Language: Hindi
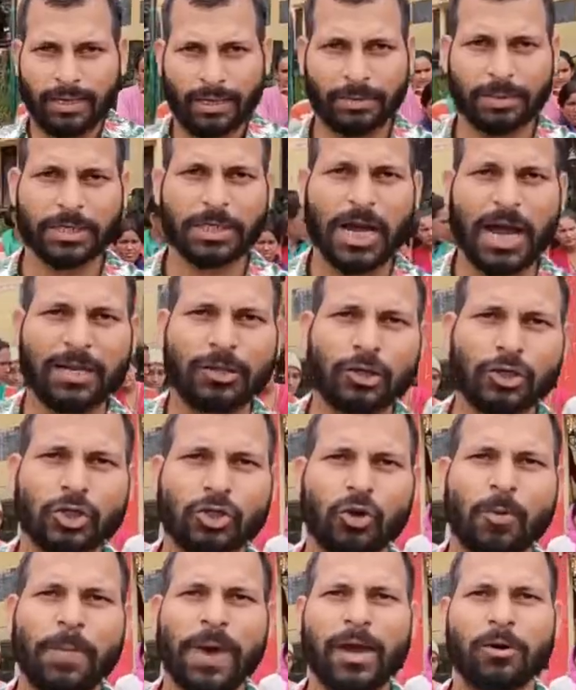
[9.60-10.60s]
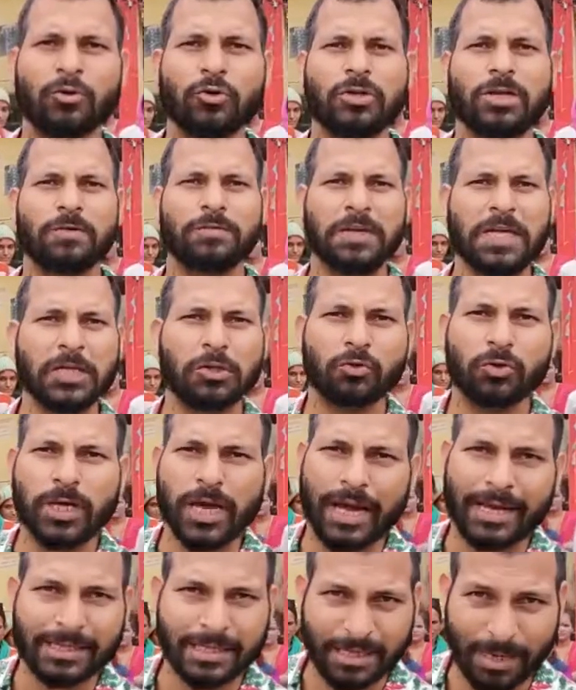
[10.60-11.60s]
नमस्कार दोस्तों मैं हूँ नवनीत
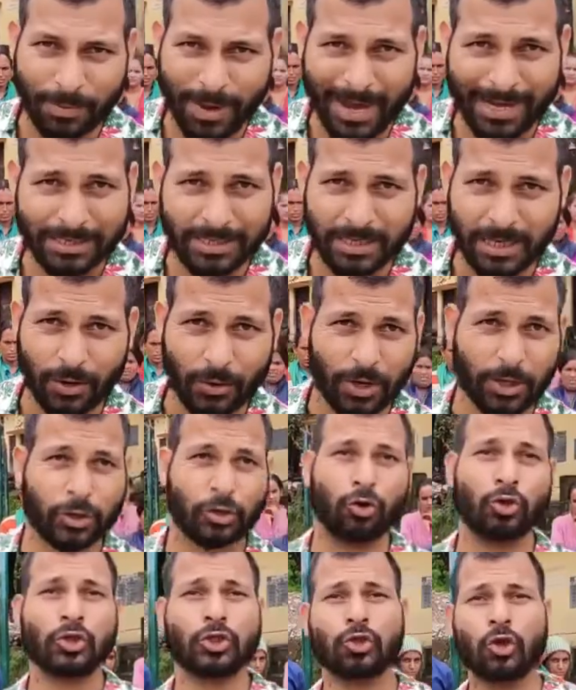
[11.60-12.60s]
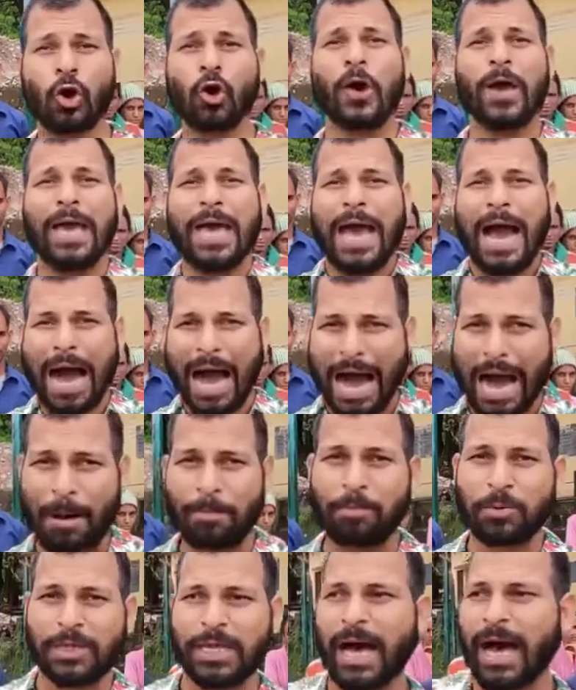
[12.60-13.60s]
उनियाल समाज सेवक दोस्तों
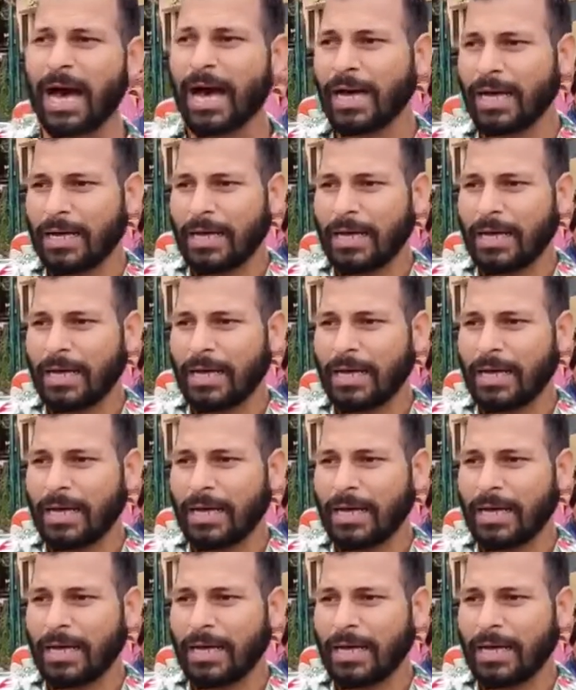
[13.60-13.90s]
आपदा